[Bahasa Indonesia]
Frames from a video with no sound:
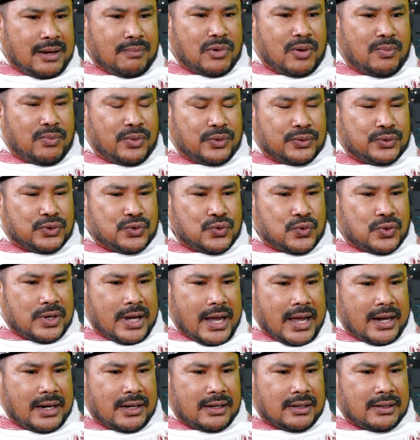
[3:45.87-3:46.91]

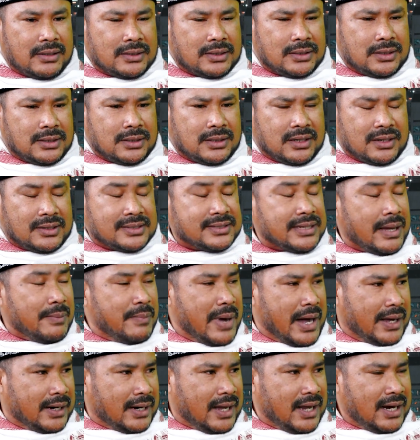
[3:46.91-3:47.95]
membutuhkan uh,
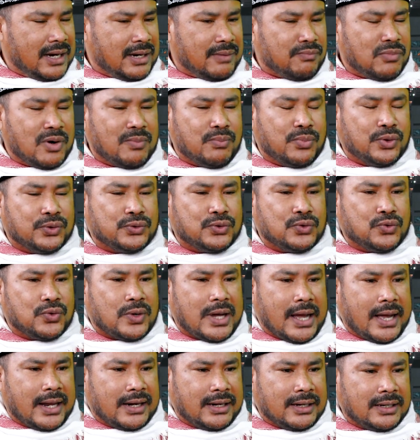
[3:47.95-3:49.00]
kesabaran,
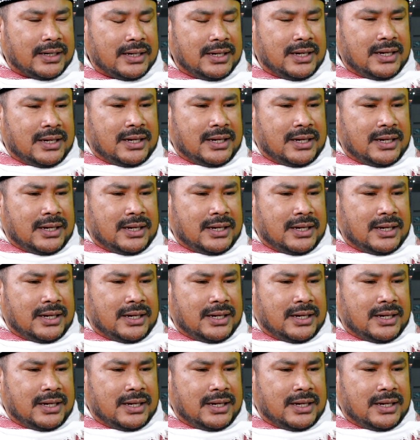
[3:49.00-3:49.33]
membutuhkan